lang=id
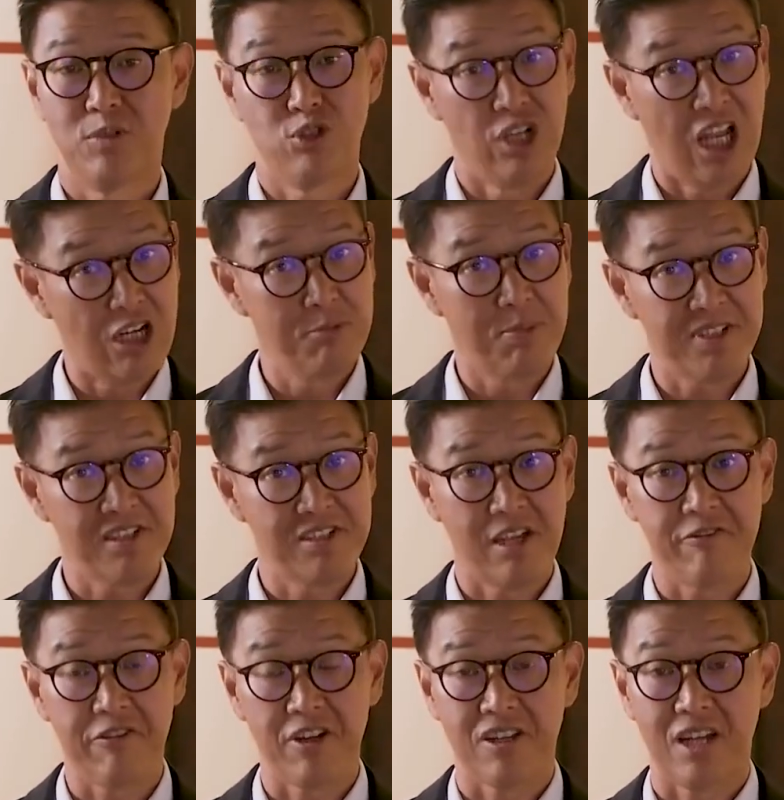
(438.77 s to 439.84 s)
Minggu lalu Pastor
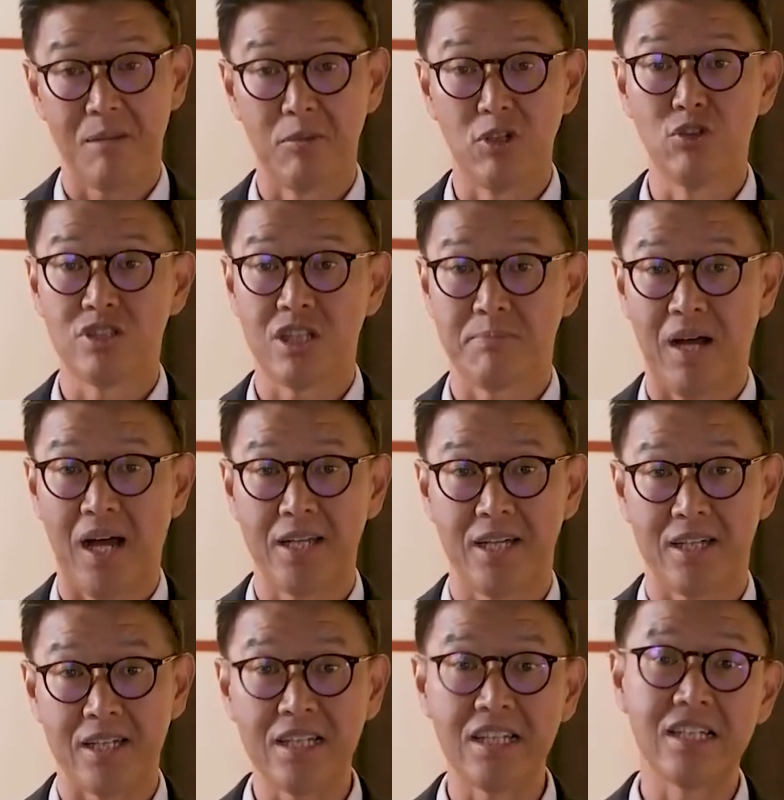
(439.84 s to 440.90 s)
Jeffrey telah mengutip
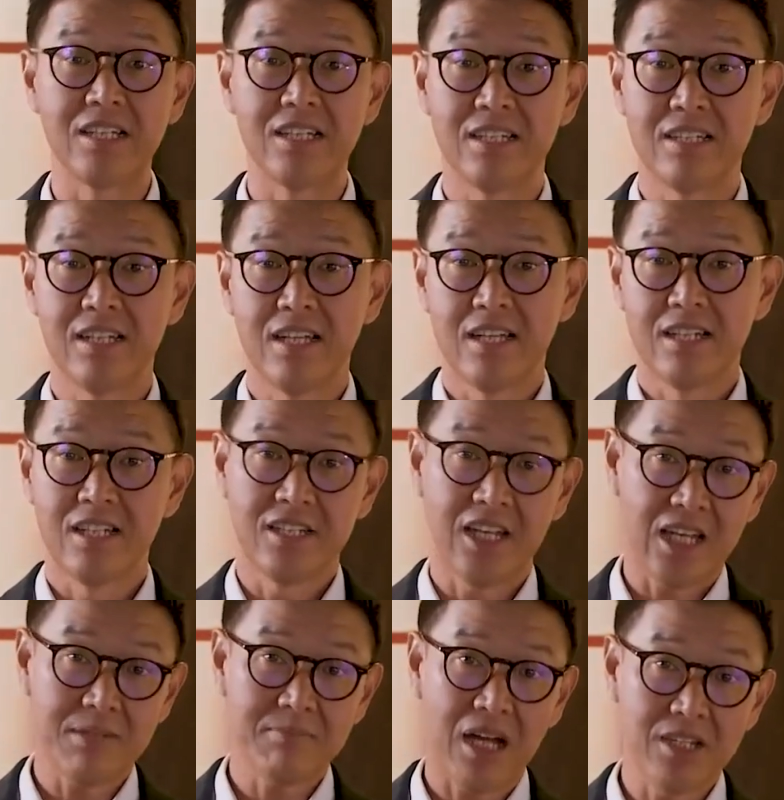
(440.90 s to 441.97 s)
ayat ini
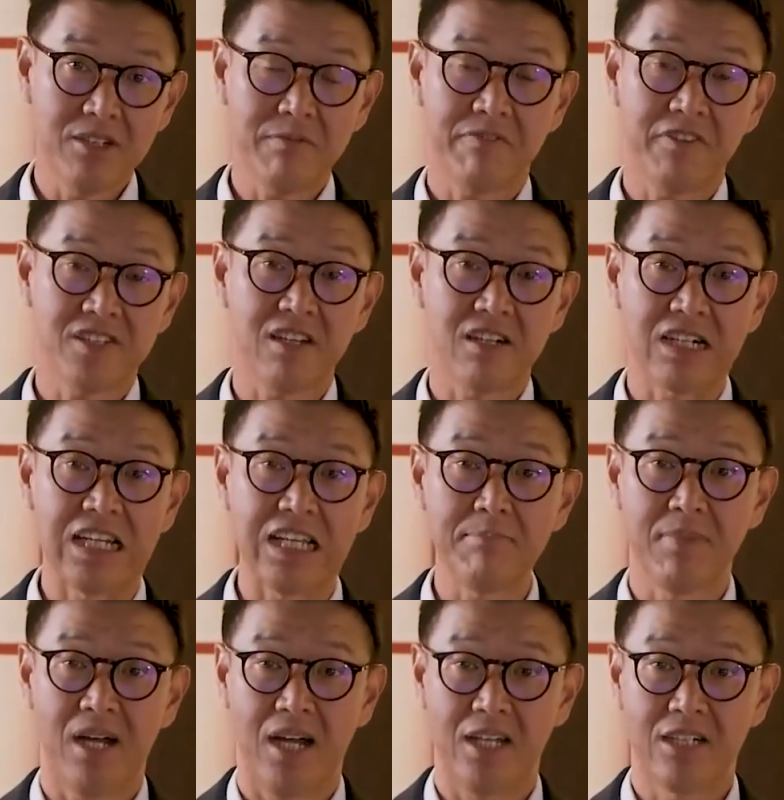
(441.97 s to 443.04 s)
di dalam Ayub pasal
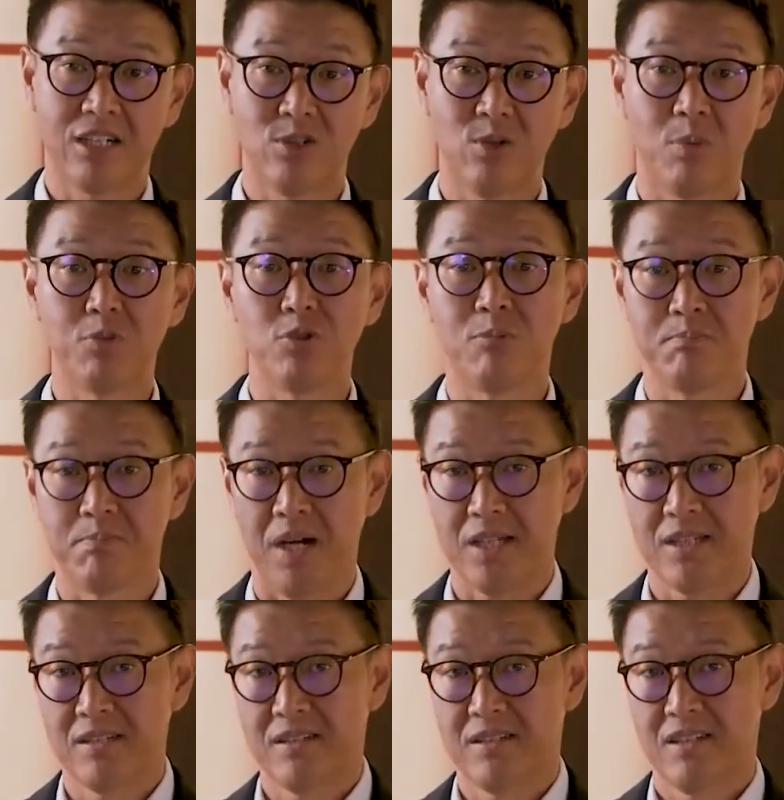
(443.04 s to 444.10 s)
kelima ayat
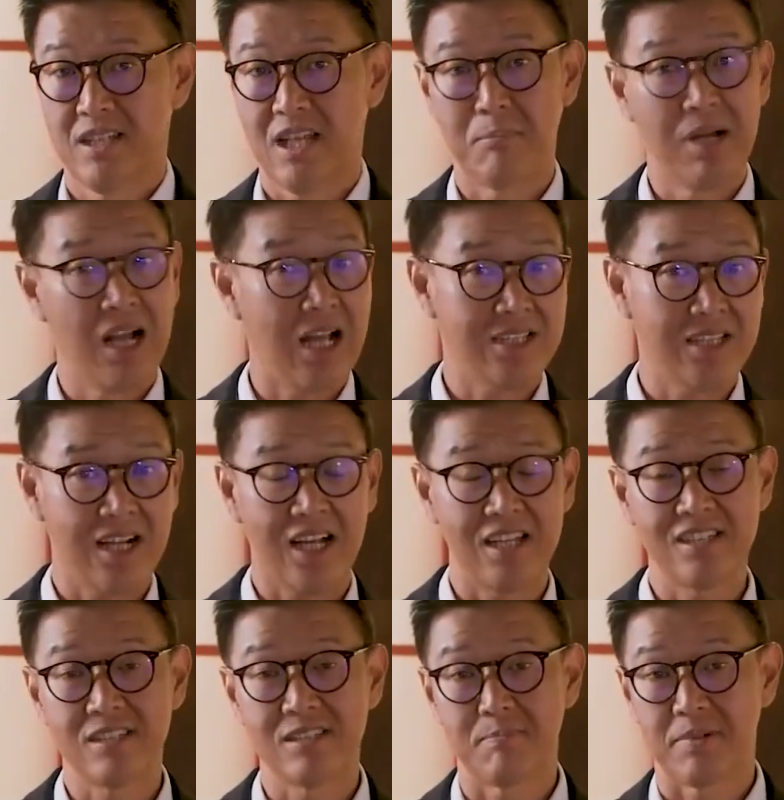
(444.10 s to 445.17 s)
ke-24 yang
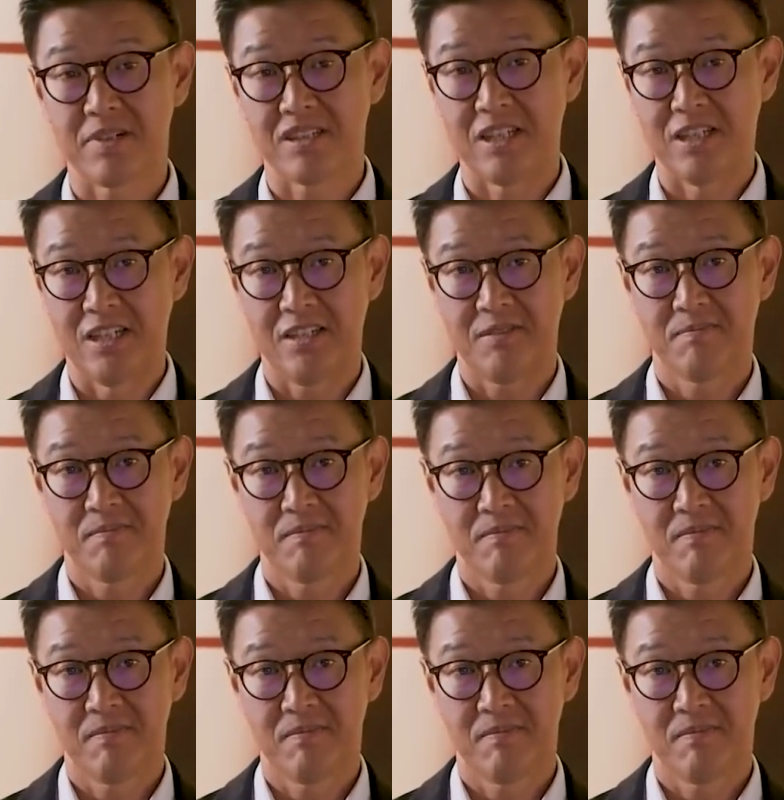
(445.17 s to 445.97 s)
mengatakan seperti ini.